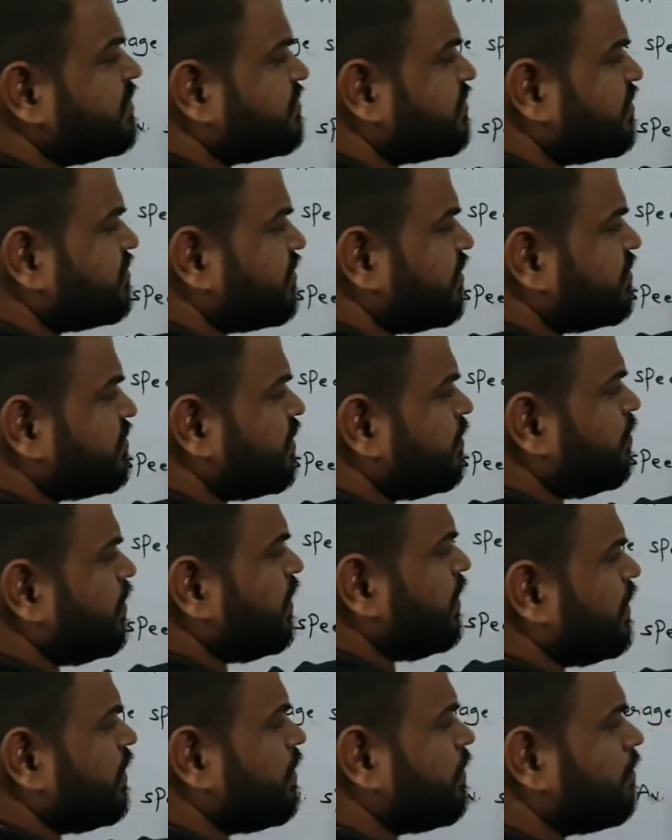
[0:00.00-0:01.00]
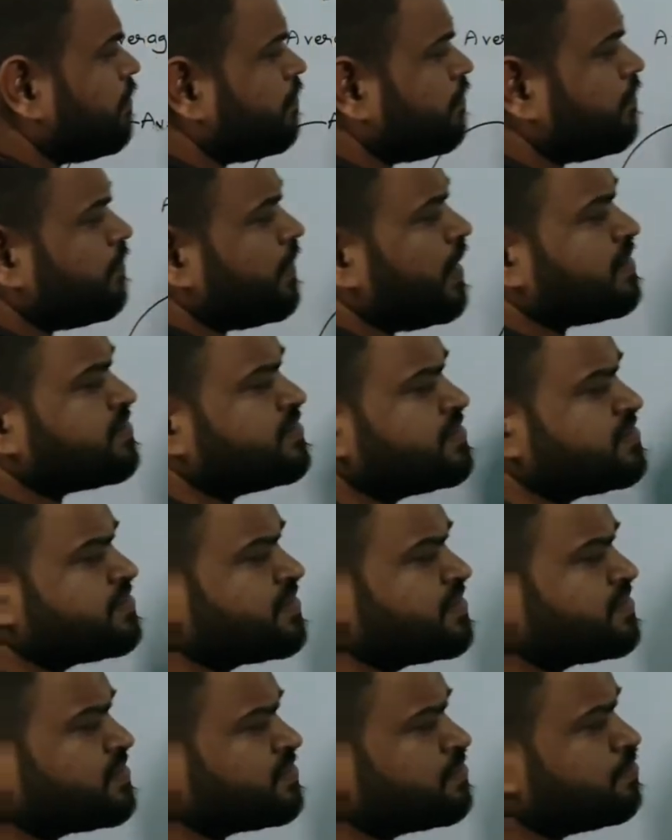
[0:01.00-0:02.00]
डिस्टेंस ए से बी एक्स
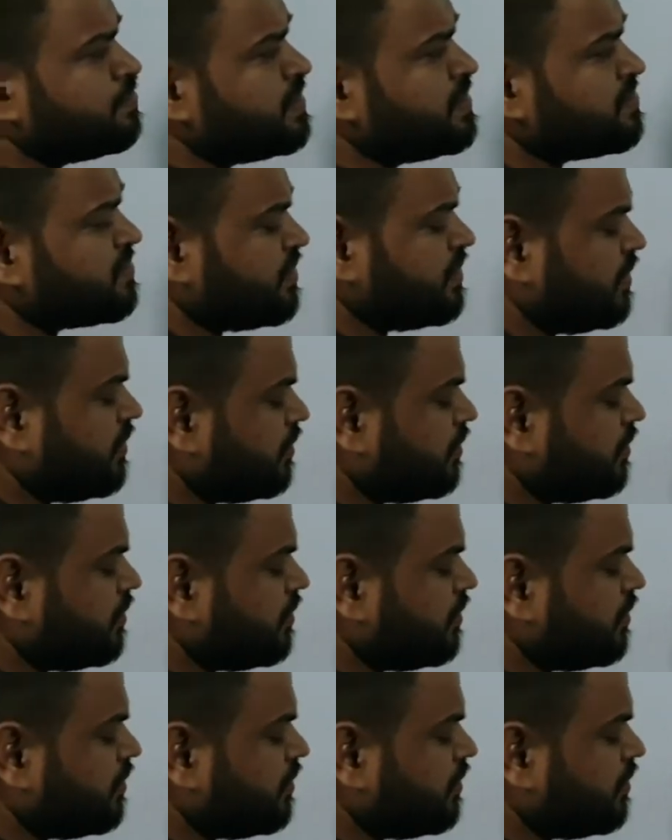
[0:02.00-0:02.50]
डिस्टेंस बी से